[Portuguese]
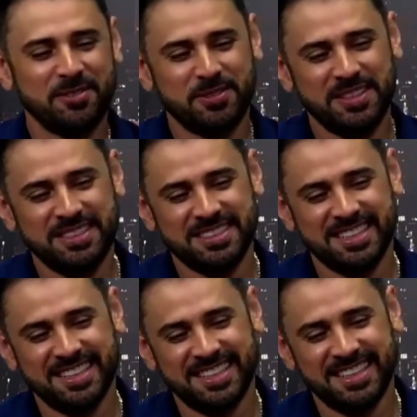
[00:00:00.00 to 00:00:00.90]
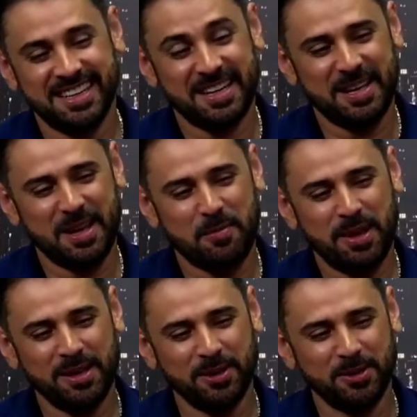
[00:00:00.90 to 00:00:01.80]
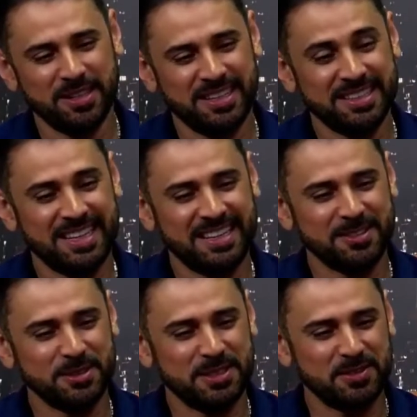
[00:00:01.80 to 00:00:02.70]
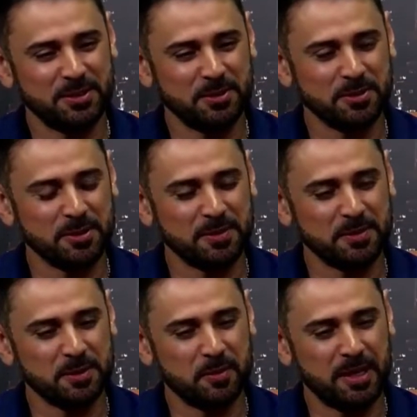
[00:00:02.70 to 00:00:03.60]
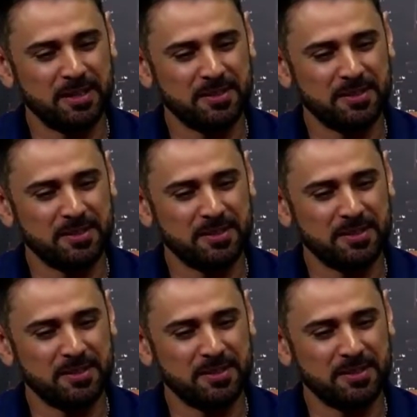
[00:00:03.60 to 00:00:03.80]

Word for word: da Infinity. É. Né? É, é, bem longa, né? Tem inclusive num, em uma